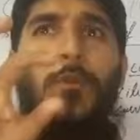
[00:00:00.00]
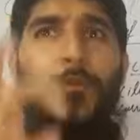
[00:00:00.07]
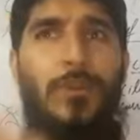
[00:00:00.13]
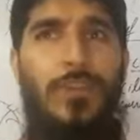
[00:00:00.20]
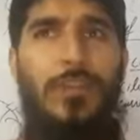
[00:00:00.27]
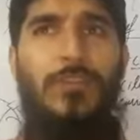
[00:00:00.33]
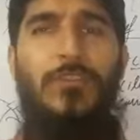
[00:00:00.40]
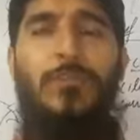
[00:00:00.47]

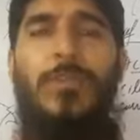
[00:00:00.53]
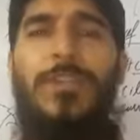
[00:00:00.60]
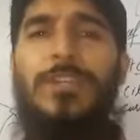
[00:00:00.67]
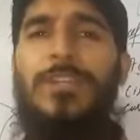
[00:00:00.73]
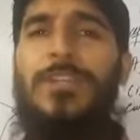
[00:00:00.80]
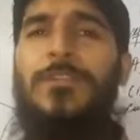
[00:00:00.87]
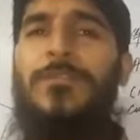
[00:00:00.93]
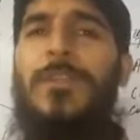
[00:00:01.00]
उनकी
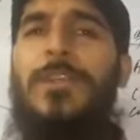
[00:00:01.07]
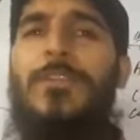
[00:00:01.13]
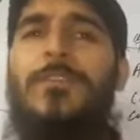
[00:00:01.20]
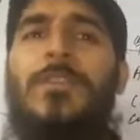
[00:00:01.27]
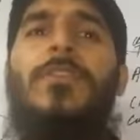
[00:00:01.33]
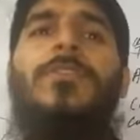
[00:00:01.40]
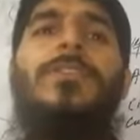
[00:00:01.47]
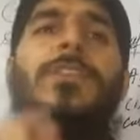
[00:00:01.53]
अकोमोडेशन डिफरेंट
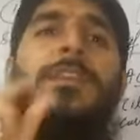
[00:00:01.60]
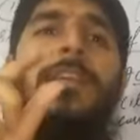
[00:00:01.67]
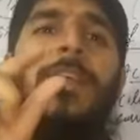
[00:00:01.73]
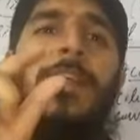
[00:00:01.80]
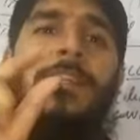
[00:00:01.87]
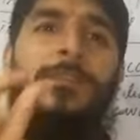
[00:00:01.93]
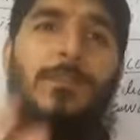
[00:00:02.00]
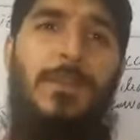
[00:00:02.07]
होती है और जिनकी
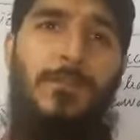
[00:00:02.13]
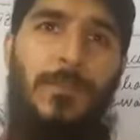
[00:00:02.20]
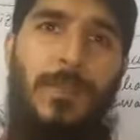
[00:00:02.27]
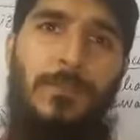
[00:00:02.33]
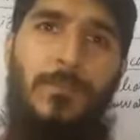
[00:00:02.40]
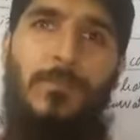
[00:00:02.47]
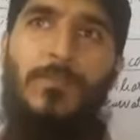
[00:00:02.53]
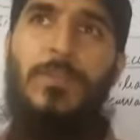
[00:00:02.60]
आइज़ में
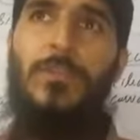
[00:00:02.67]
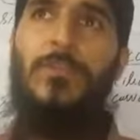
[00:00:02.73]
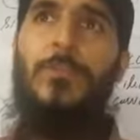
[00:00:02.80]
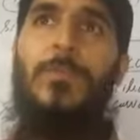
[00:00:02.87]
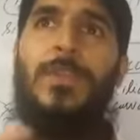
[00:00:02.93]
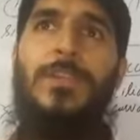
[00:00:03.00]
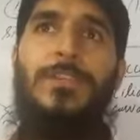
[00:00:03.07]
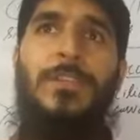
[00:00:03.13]
डिफेक्ट है उनकी
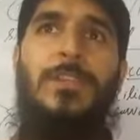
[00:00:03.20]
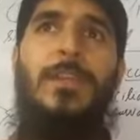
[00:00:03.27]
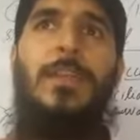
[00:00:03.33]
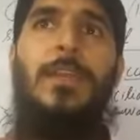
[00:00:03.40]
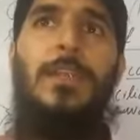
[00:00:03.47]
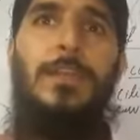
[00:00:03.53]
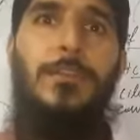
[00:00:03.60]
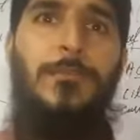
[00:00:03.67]
अकोमोडेशन
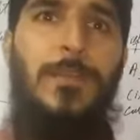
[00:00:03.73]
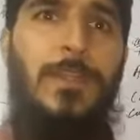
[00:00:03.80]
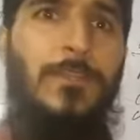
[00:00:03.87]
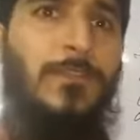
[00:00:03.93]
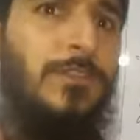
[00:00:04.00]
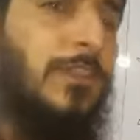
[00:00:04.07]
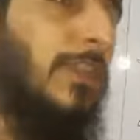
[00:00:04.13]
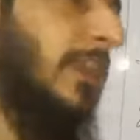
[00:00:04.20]
डिफरेंट
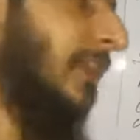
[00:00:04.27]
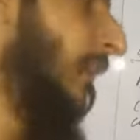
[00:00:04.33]
होती है